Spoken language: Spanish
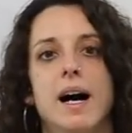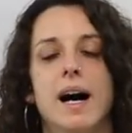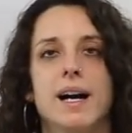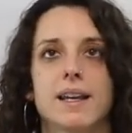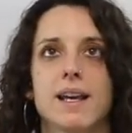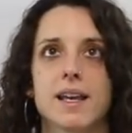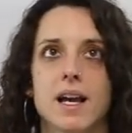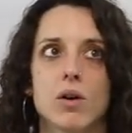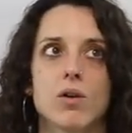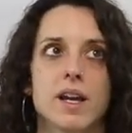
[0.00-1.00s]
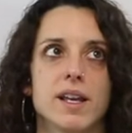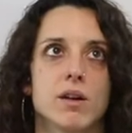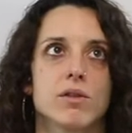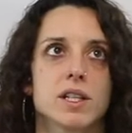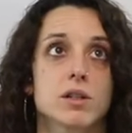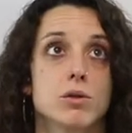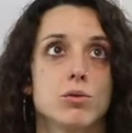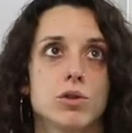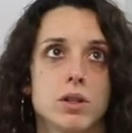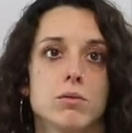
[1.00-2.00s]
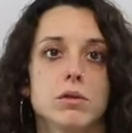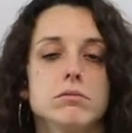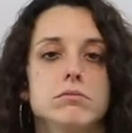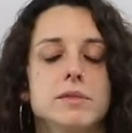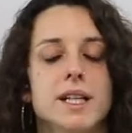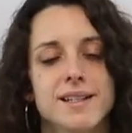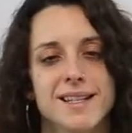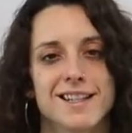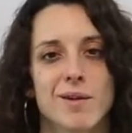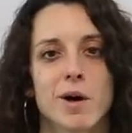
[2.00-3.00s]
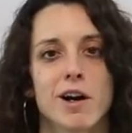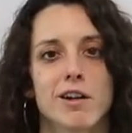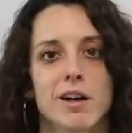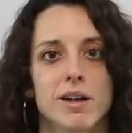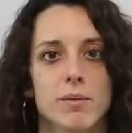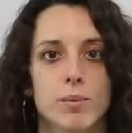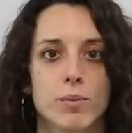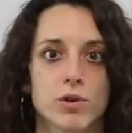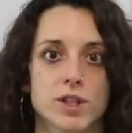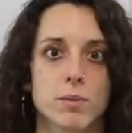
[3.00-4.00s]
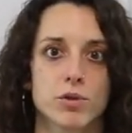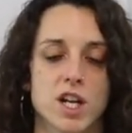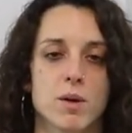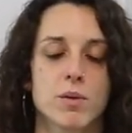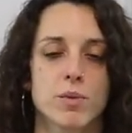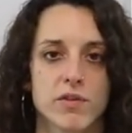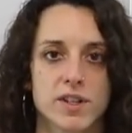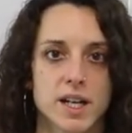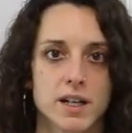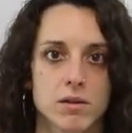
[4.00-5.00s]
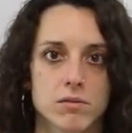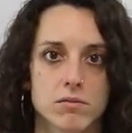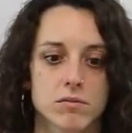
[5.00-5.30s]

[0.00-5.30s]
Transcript: Aquí hay algo que ya no es exclusivo del sistema porta hipotálamo hipofisario,